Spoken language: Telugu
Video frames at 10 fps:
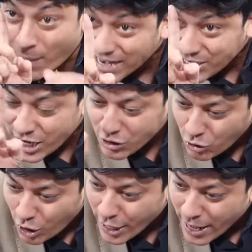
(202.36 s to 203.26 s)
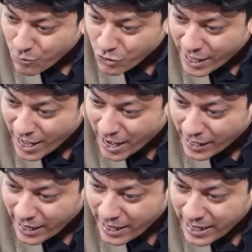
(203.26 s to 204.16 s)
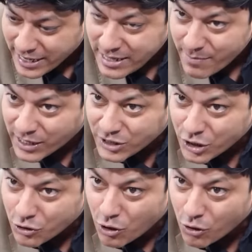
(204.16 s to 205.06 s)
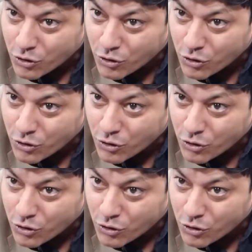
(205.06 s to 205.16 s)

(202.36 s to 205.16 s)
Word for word: మన చేతుల్లో ఏముందయా అంటే ఇది మన చేతిలో